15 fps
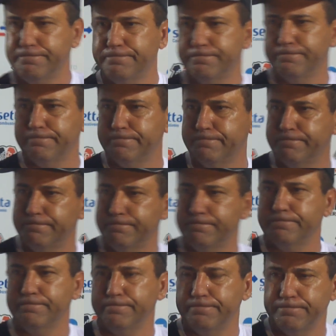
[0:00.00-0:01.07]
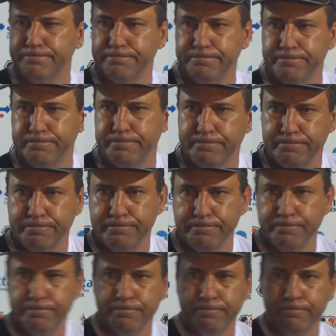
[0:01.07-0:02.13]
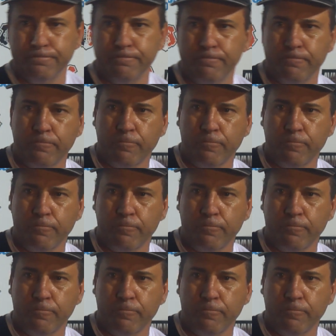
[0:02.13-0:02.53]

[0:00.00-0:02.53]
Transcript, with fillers: Caçarrato ao lado de Denis Marques no ataque?